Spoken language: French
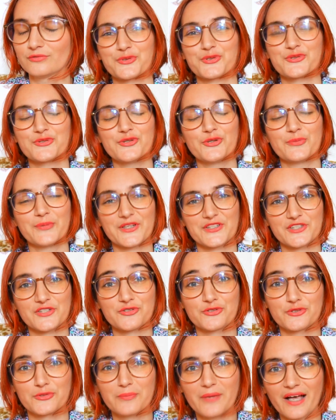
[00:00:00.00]
On suit le
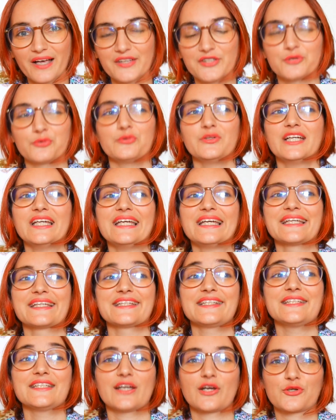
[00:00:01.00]
personnage de Marion
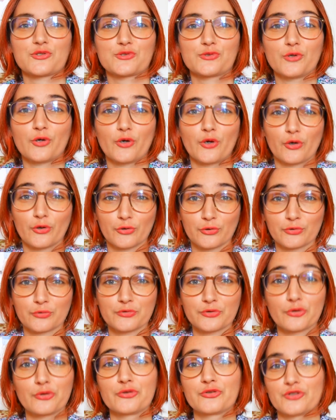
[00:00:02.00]
qui un jour
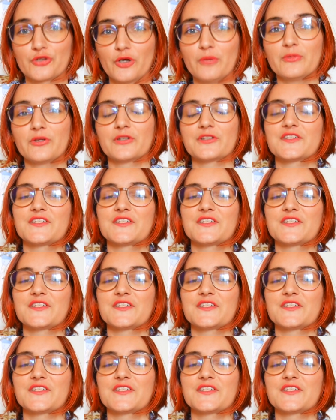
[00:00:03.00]
rencontre Tom,